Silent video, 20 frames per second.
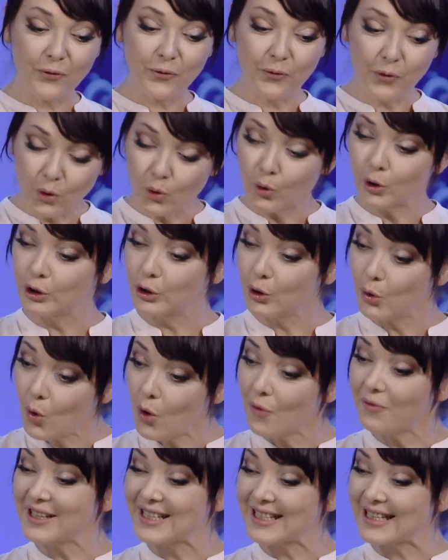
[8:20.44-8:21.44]
фрукты,
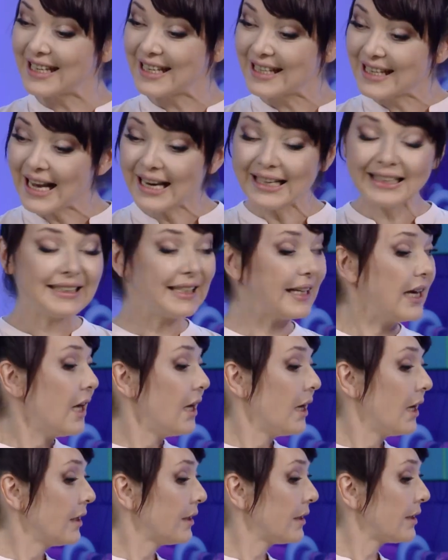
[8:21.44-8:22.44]
овощи и ягоды –
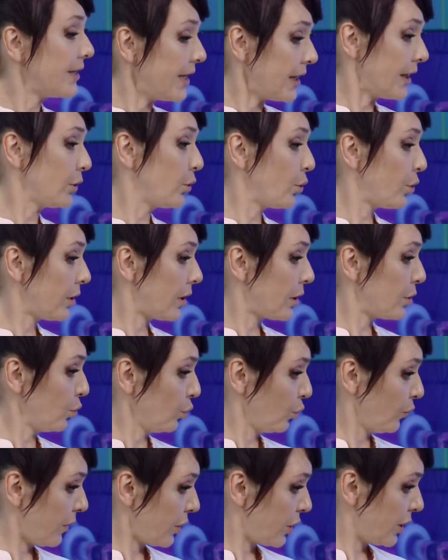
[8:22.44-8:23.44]
те, которые
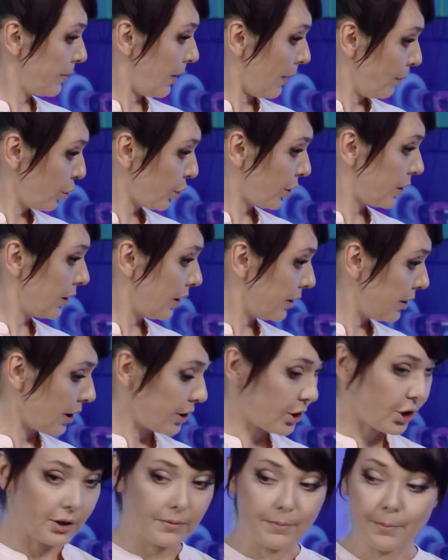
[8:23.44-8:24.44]
растут у вашей бабушки на
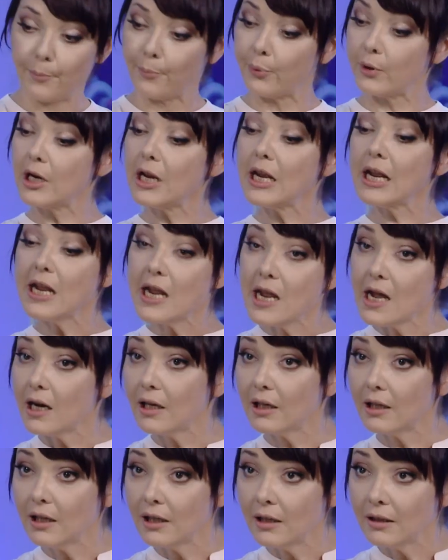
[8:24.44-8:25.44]
даче.
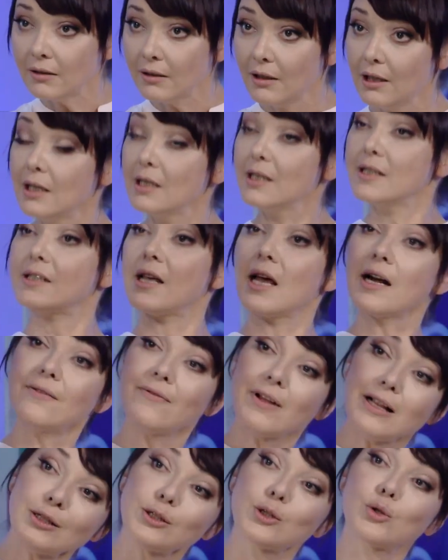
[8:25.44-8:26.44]
Приехал, сорвал с